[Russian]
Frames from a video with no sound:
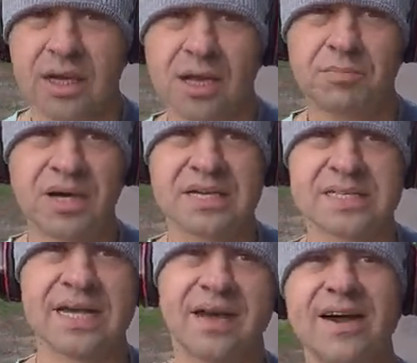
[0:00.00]
Как
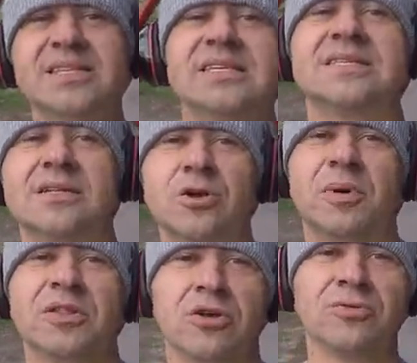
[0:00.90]
показать? Давайте я сделаю
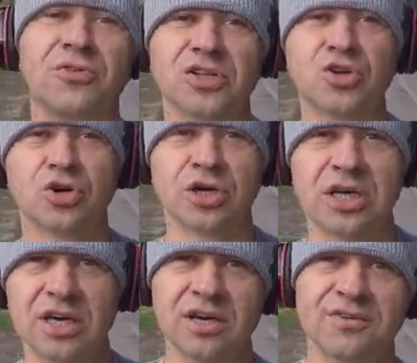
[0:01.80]
потом фотку
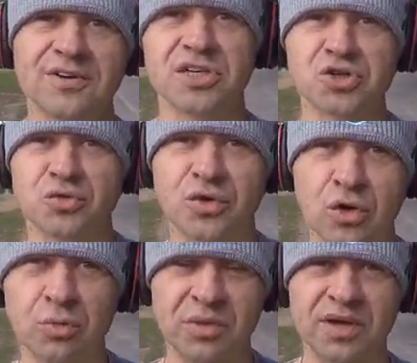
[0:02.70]
и выложу в
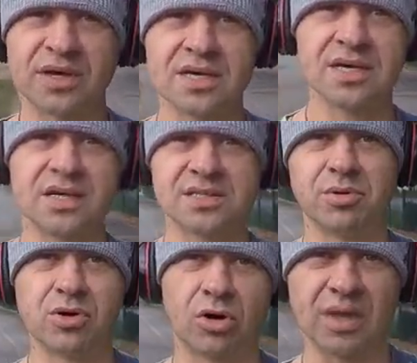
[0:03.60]
группе э, за
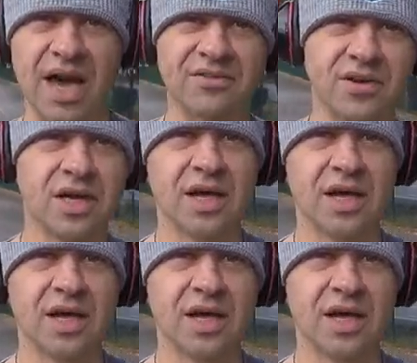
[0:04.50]
Бугром Лайв.